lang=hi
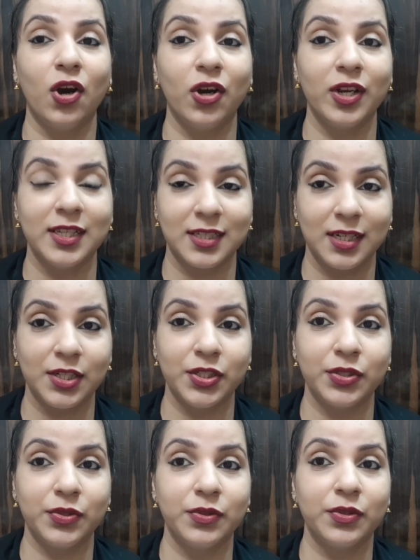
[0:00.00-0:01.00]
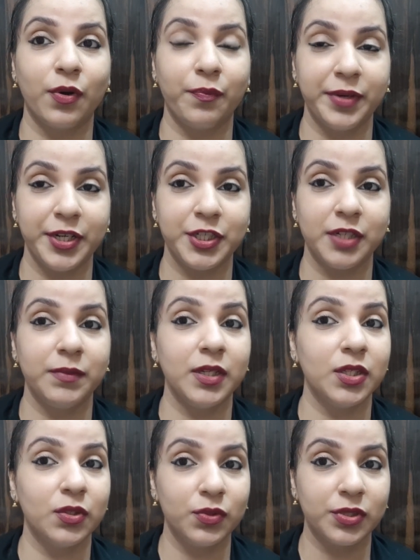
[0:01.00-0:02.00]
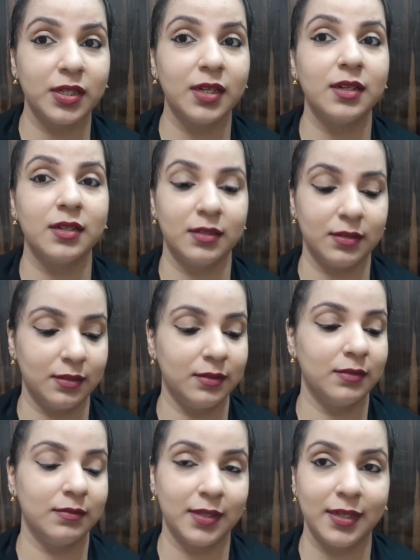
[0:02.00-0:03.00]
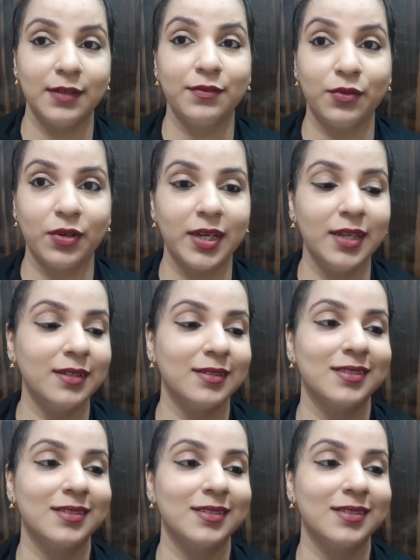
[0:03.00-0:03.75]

और इसका जो कंपटीशन में दूसरा है वो है